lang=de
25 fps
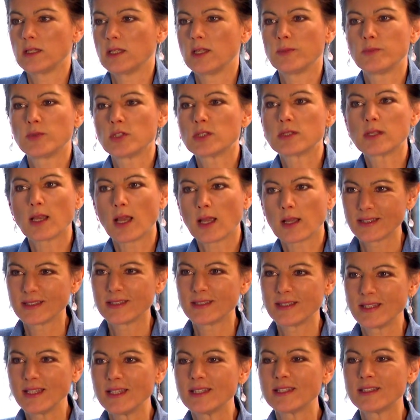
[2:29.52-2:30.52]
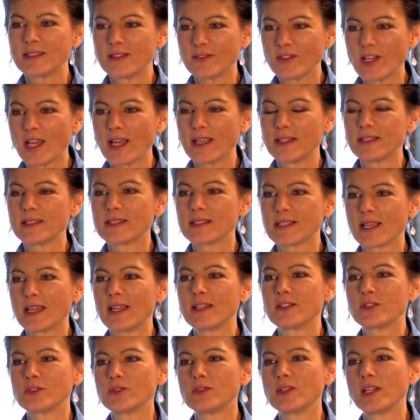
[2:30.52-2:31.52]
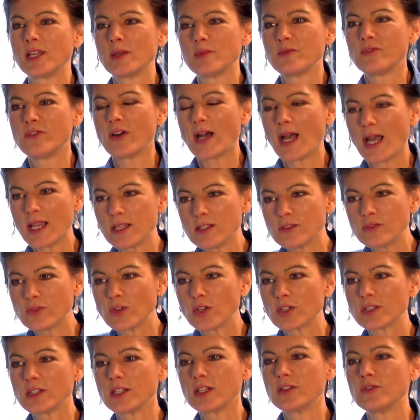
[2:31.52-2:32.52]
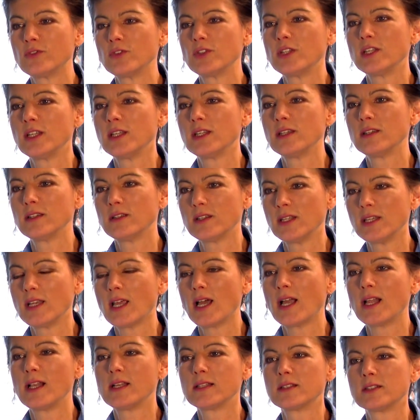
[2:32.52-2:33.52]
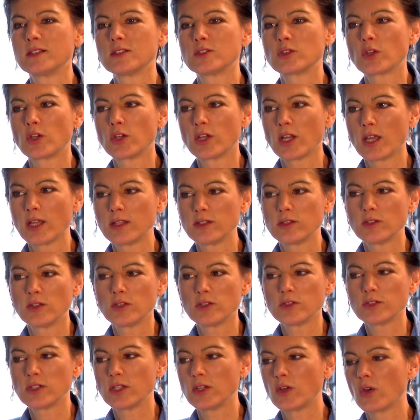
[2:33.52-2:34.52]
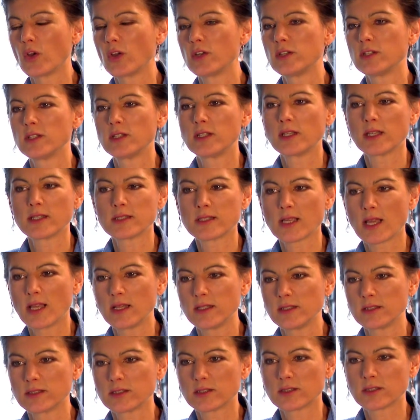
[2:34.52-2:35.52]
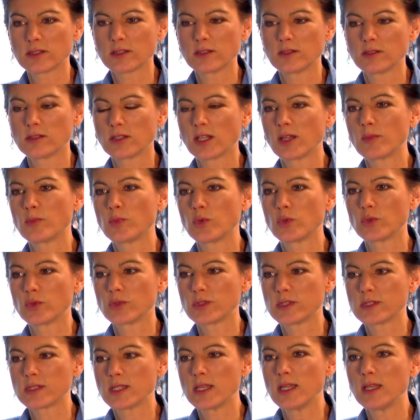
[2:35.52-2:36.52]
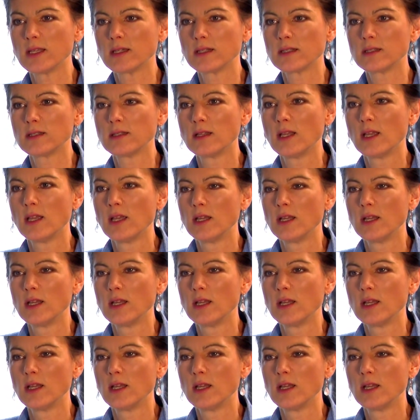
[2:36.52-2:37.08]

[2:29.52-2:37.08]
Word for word: gibt es gar sind nicht wie eine ja, Zeitung ja. eben verantwortlich für, für die, Inhalte. Inhalte. sondern sie können das alles äh, reproduzieren.